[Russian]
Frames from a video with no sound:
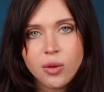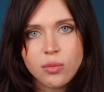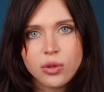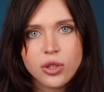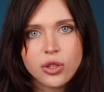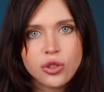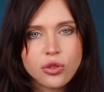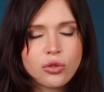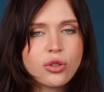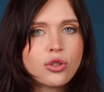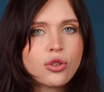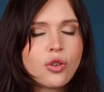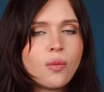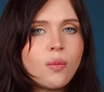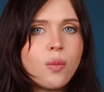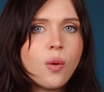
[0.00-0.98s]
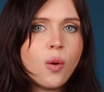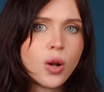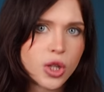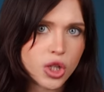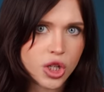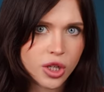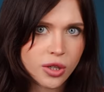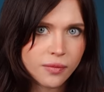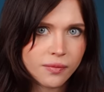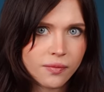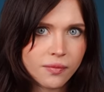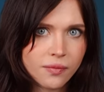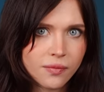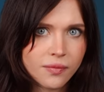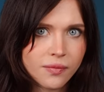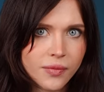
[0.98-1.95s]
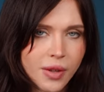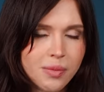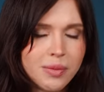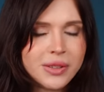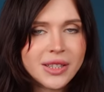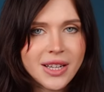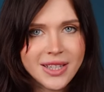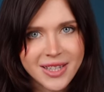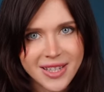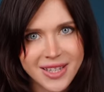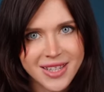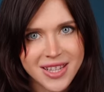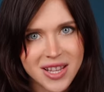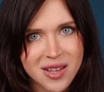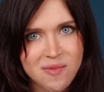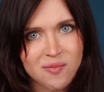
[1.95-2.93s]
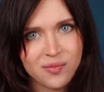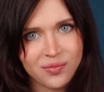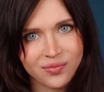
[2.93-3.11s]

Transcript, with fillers: будет чуточку больше. И по традиции.